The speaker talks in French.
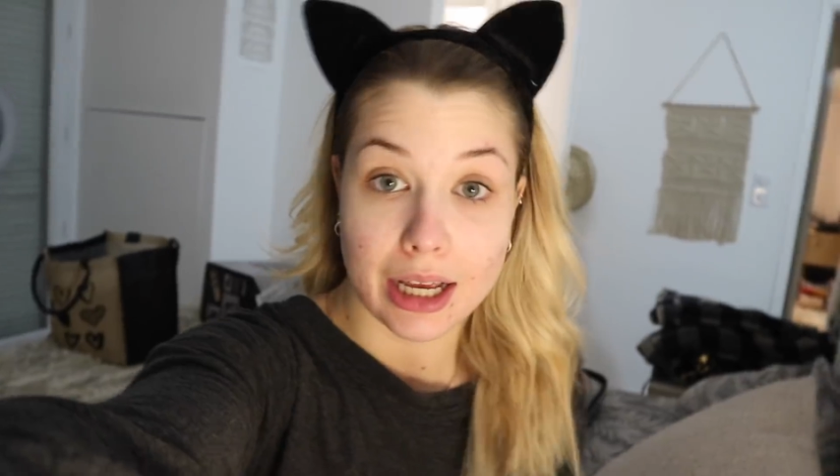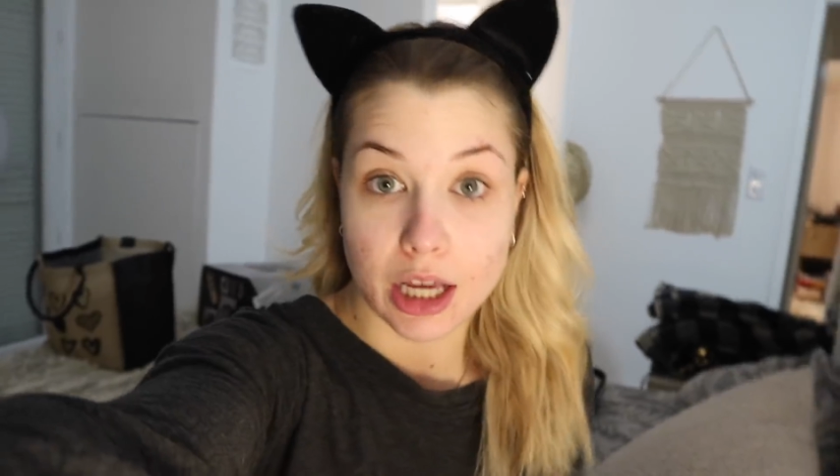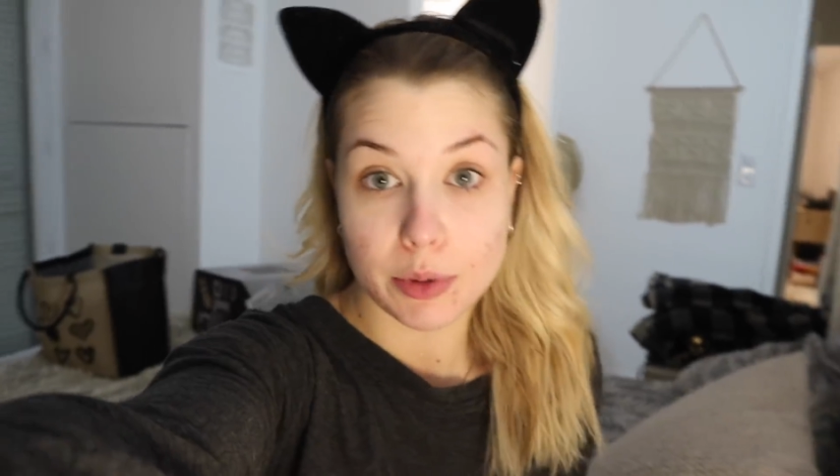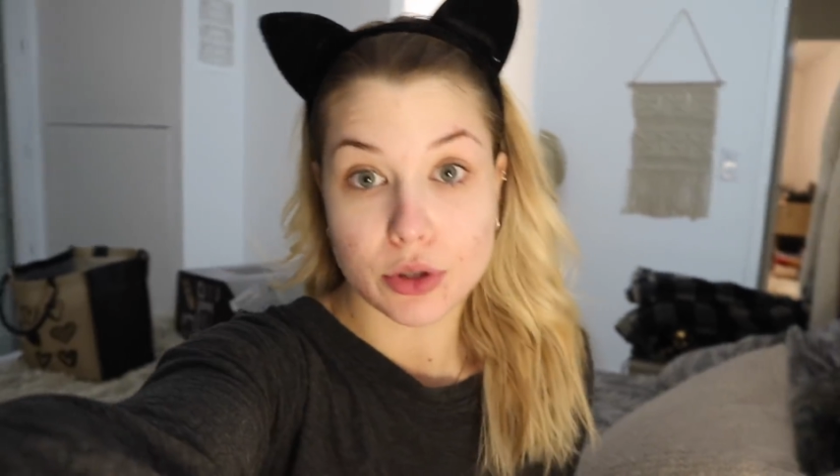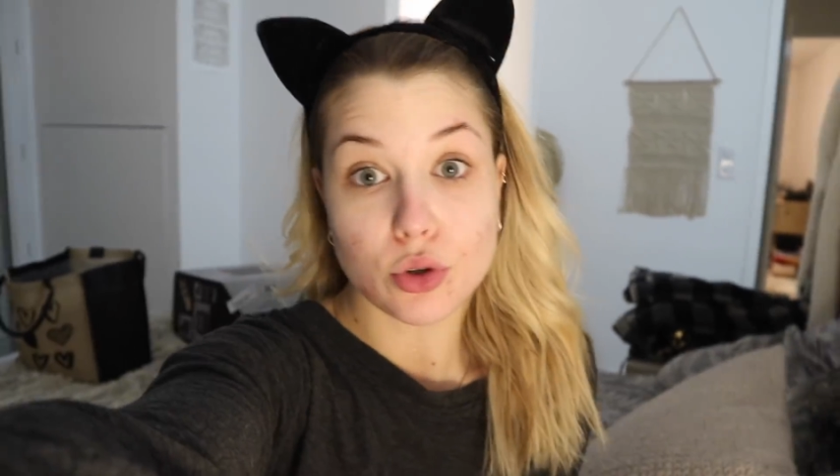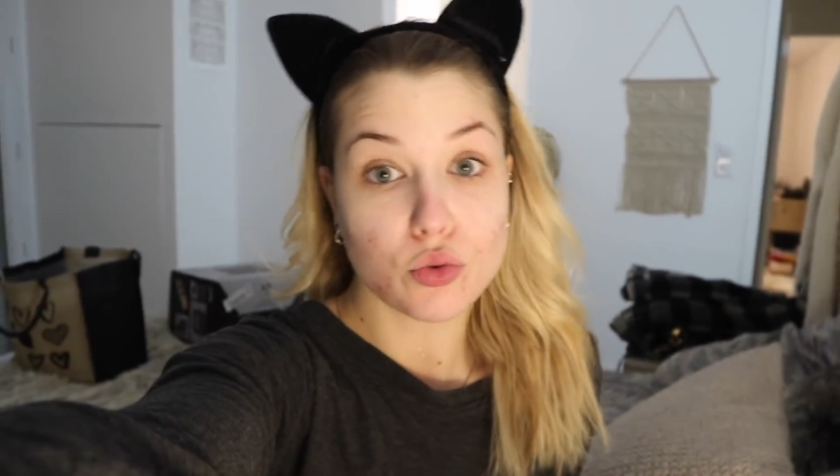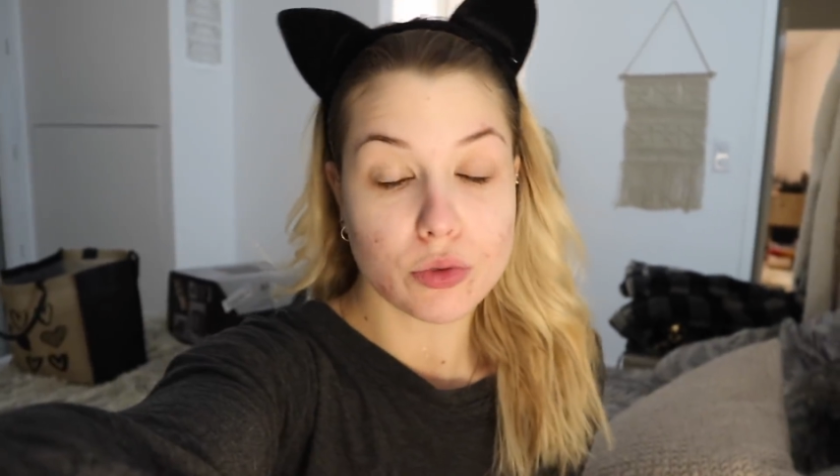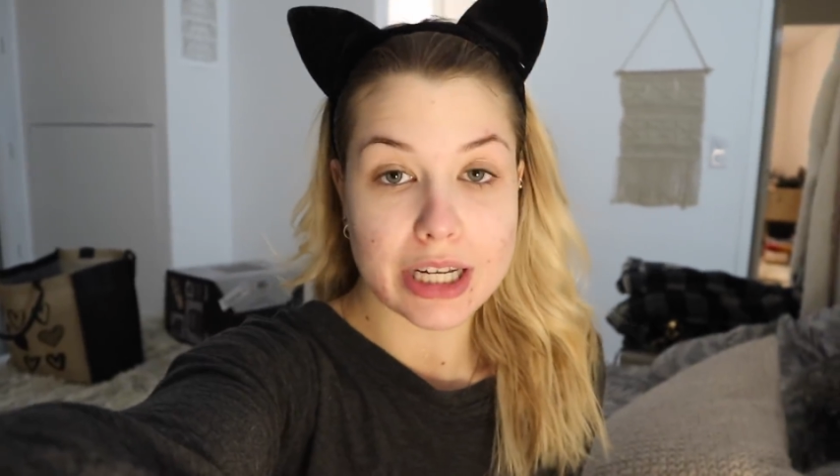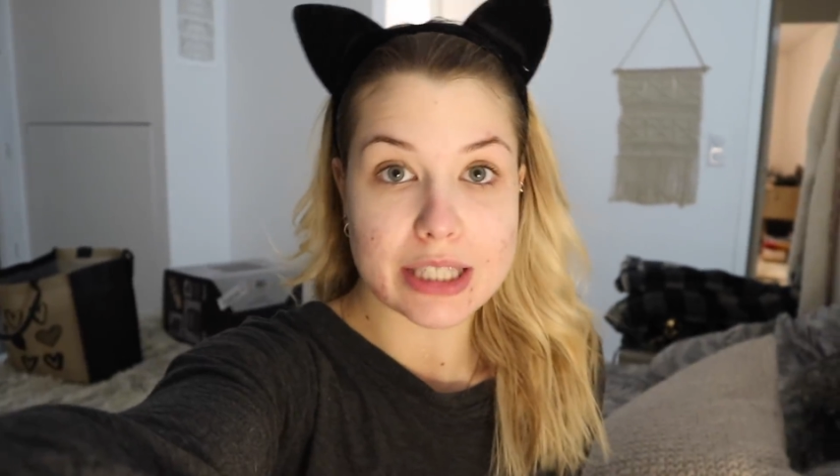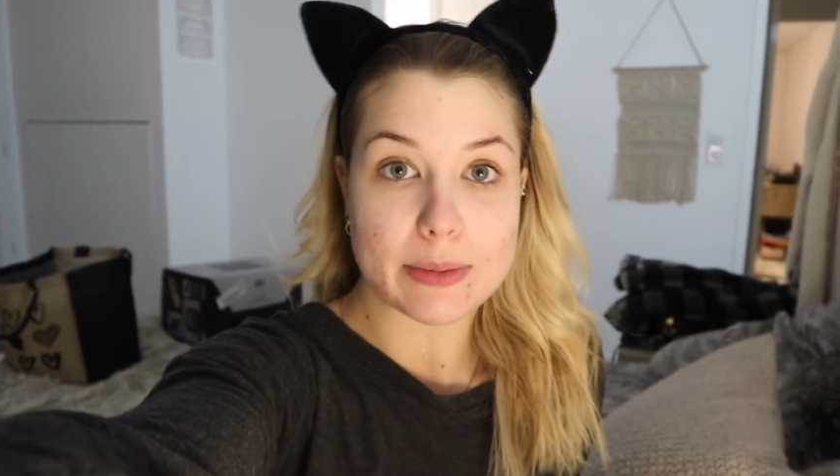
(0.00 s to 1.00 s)
et parce que
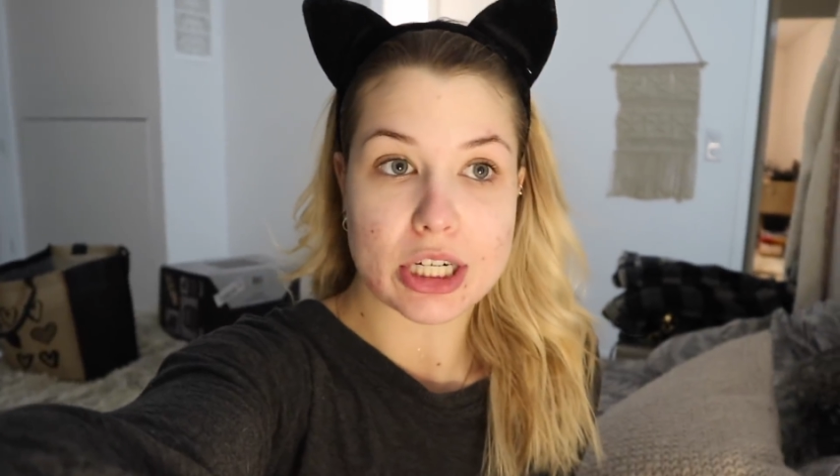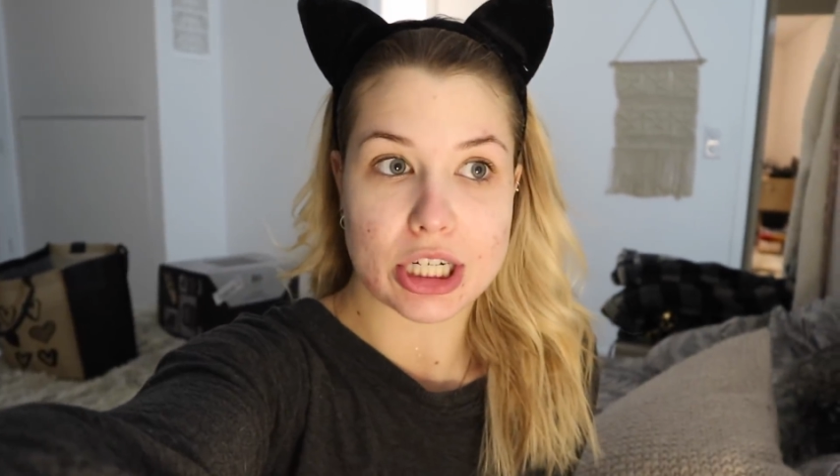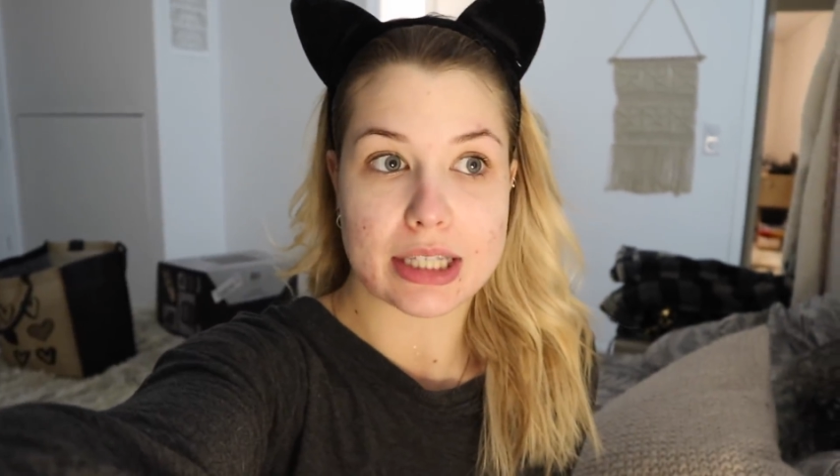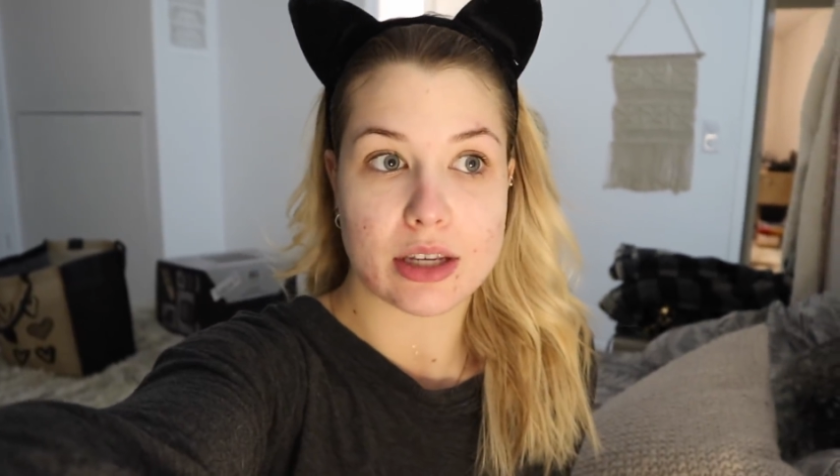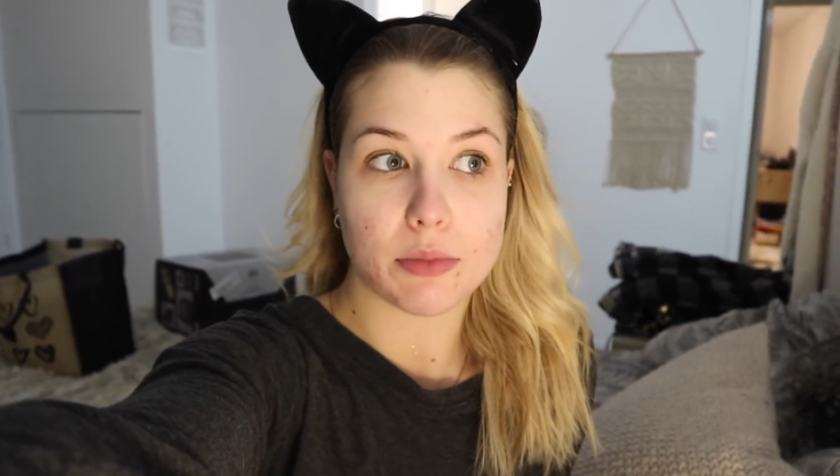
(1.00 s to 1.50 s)
toute la semaine j'ai été